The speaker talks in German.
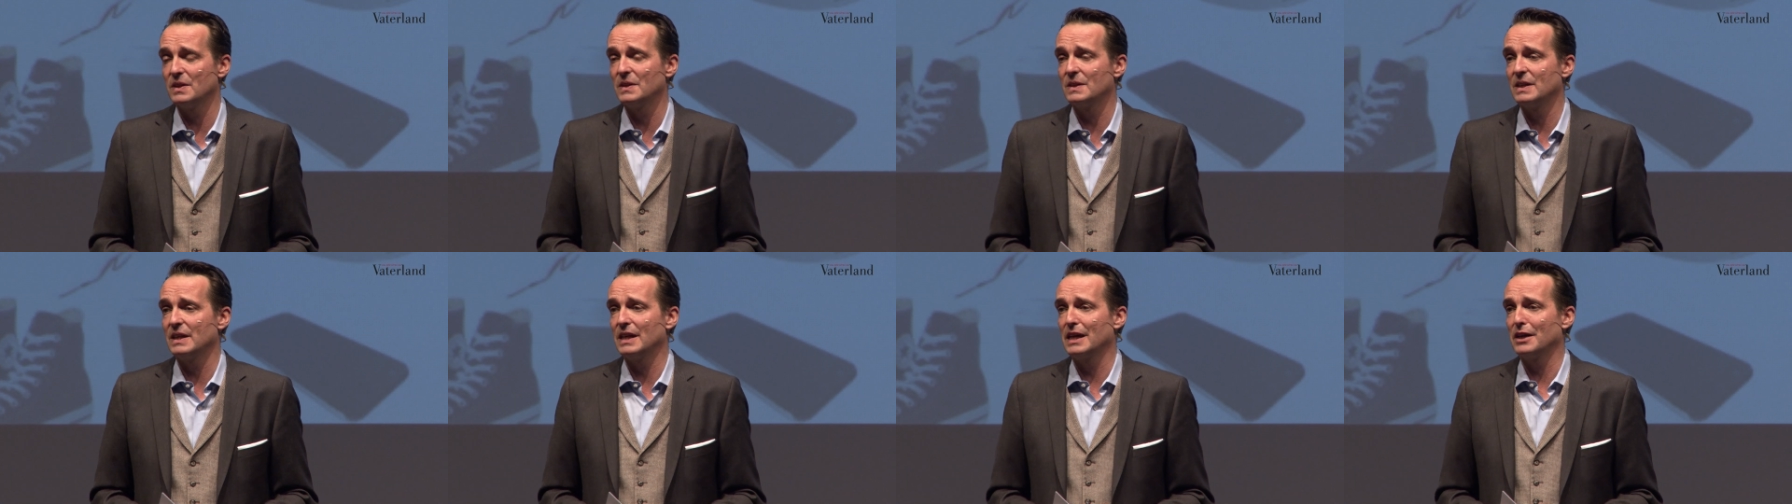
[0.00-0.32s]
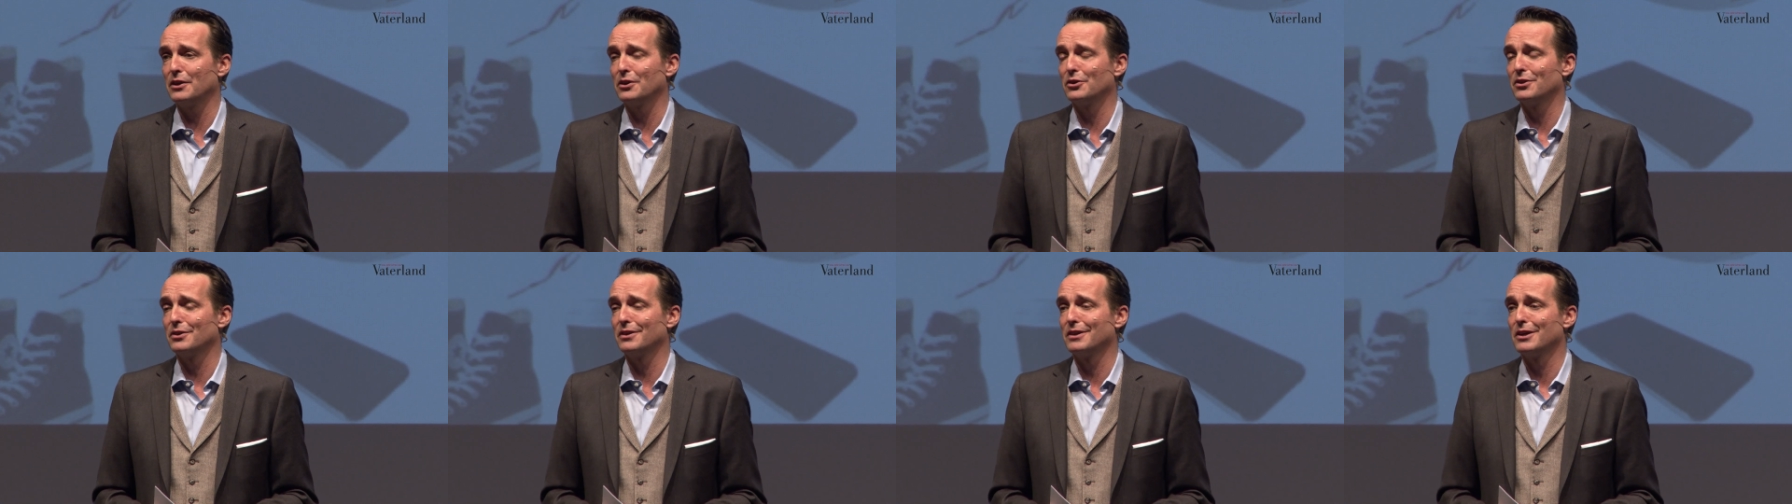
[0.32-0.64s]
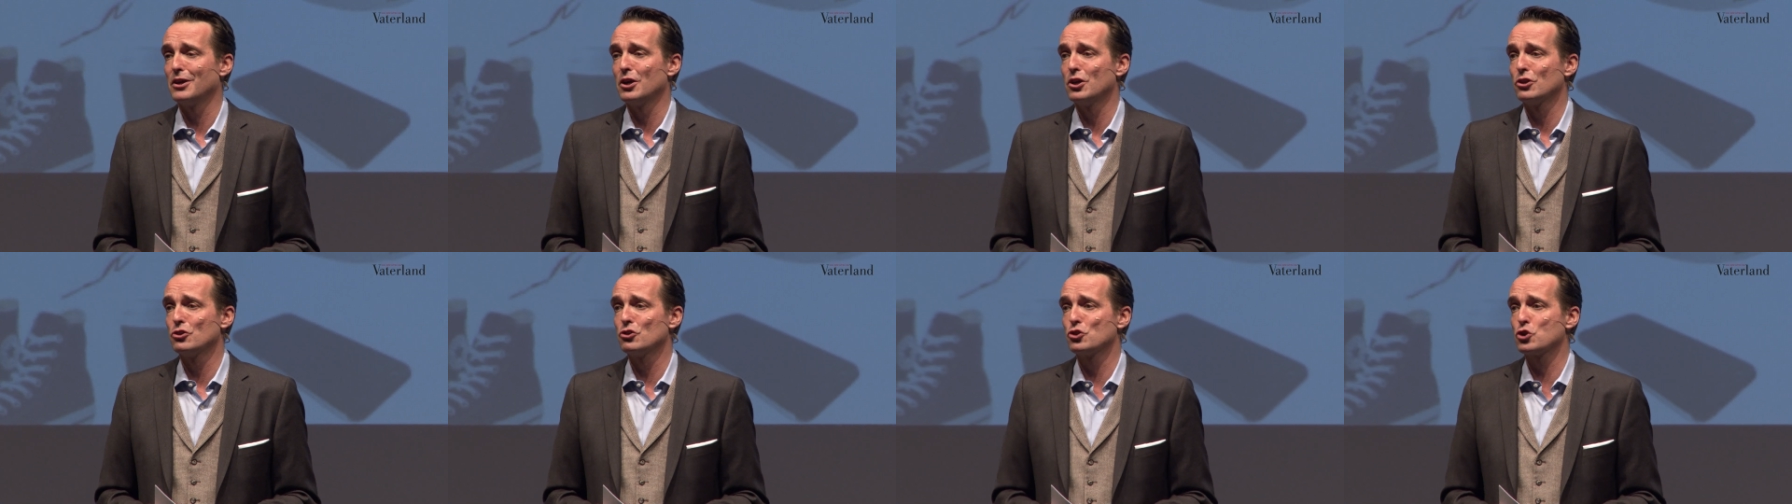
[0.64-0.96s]
der
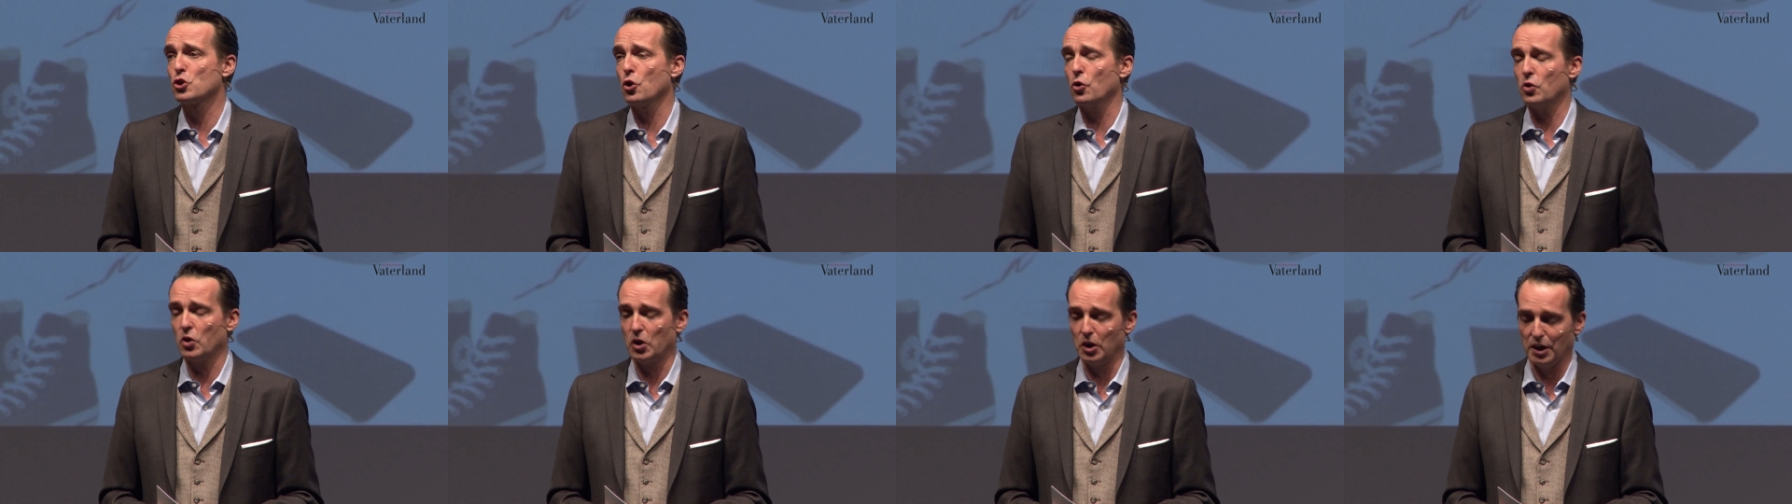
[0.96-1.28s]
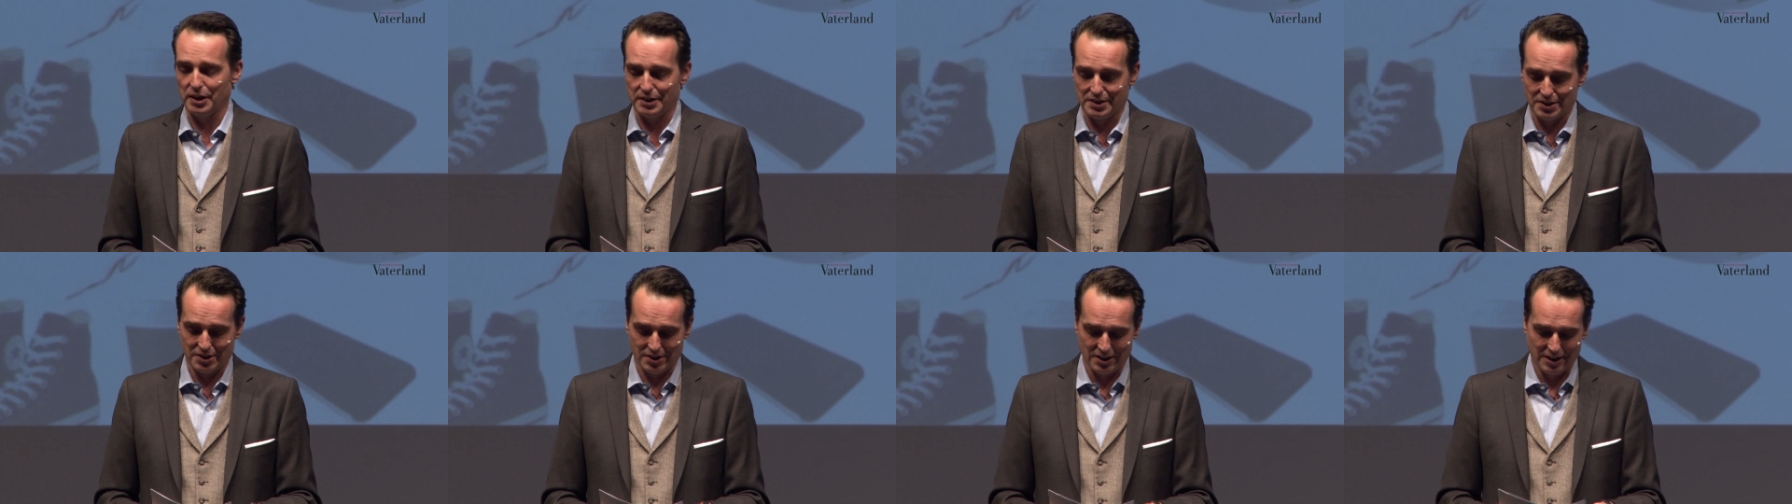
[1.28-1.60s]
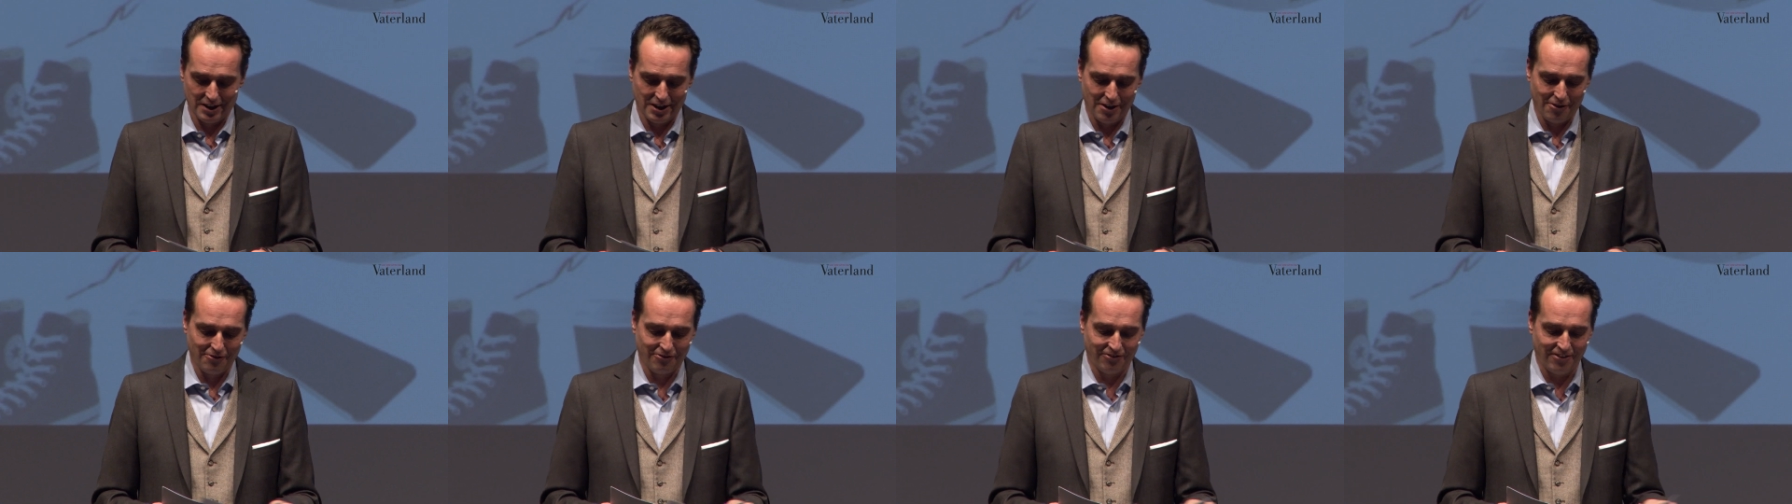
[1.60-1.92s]
Chocolate
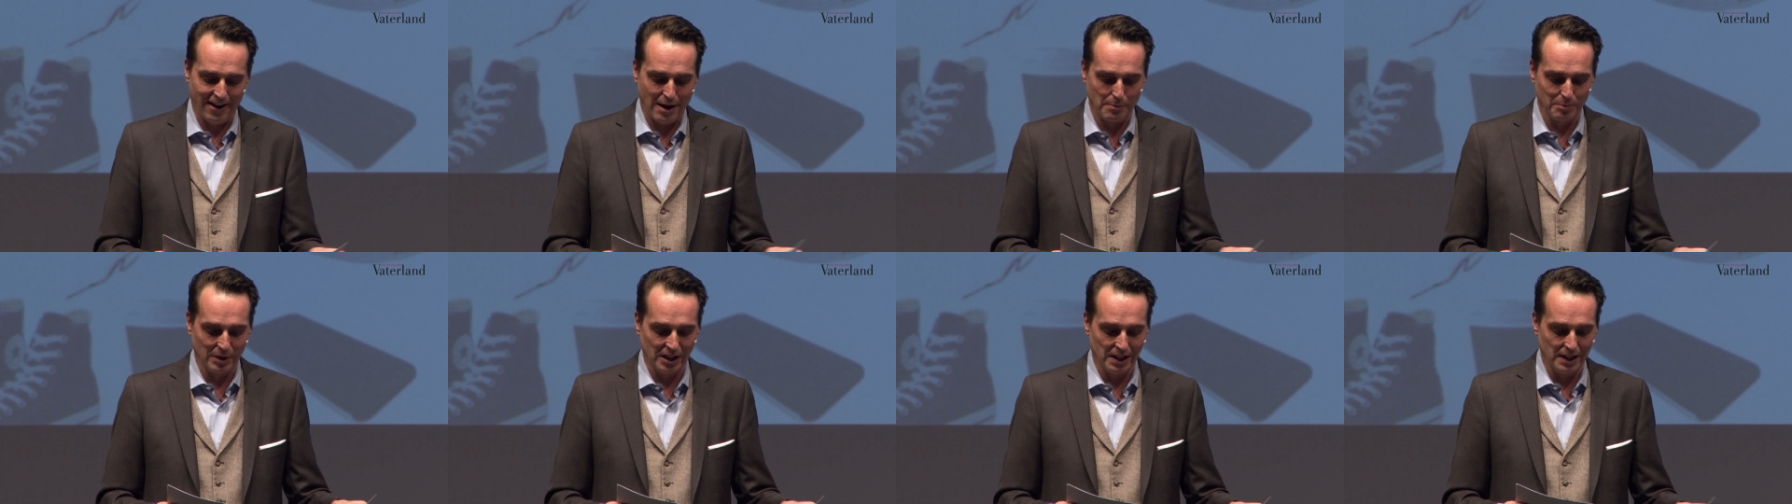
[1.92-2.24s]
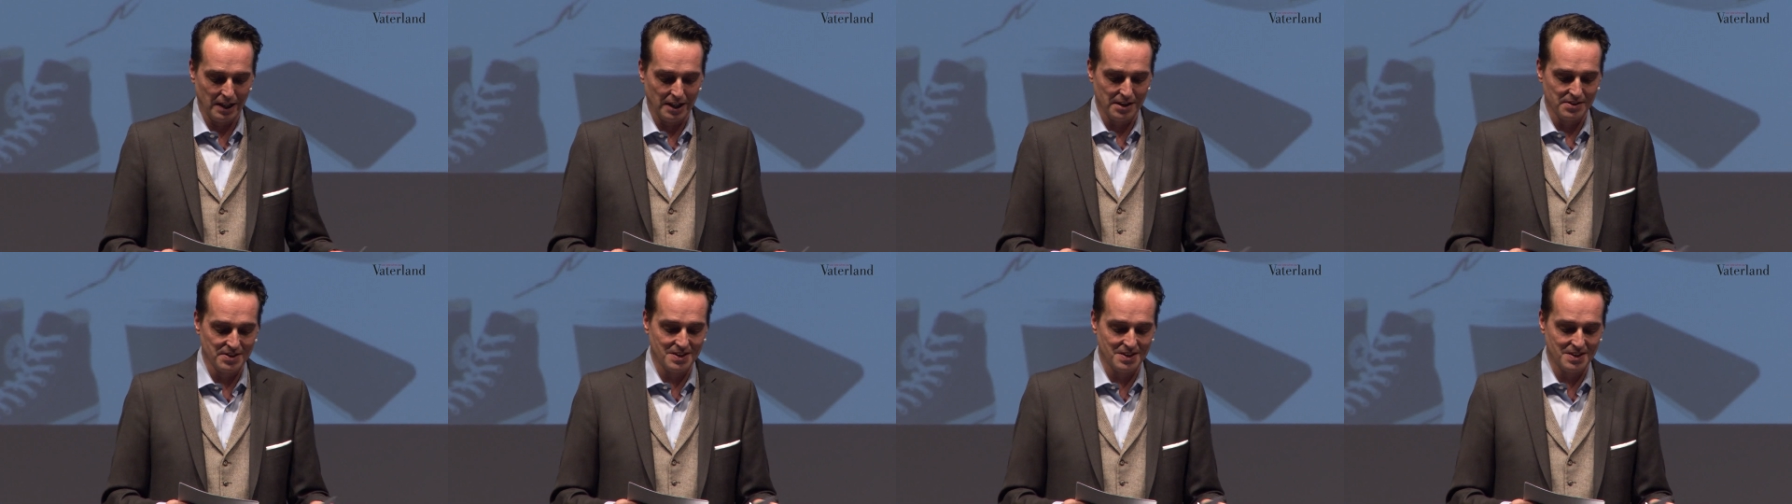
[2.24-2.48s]
Family.